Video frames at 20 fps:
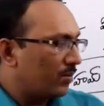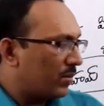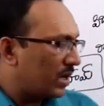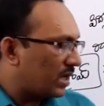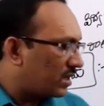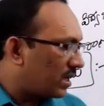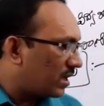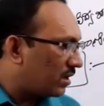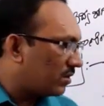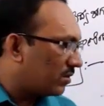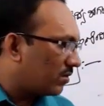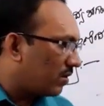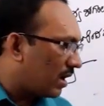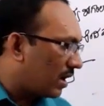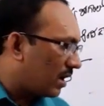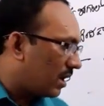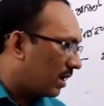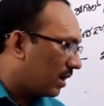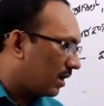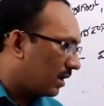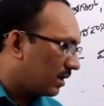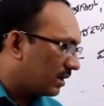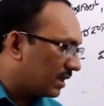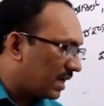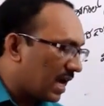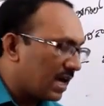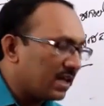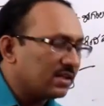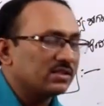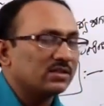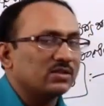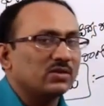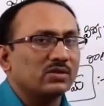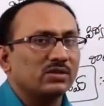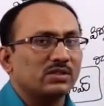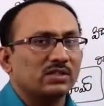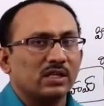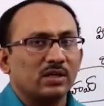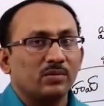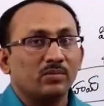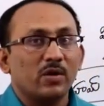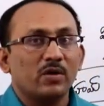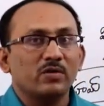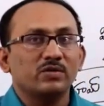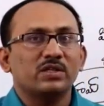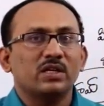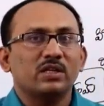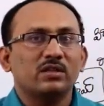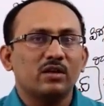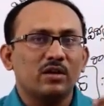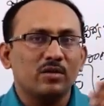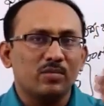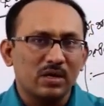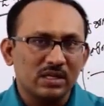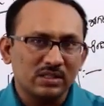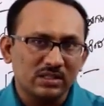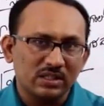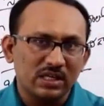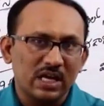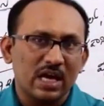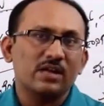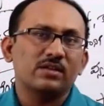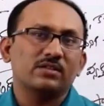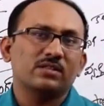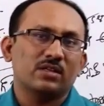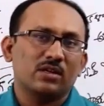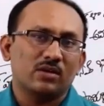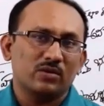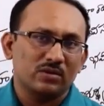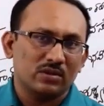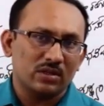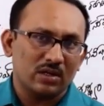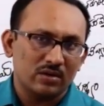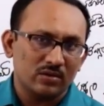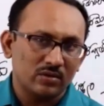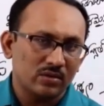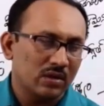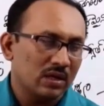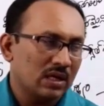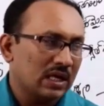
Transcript: ప్రజెంట్ వాళ్ళ డ్యాన్స్ చూసి భవిష్యత్తులో మంచి డ్యాన్సర్ అవుతాడు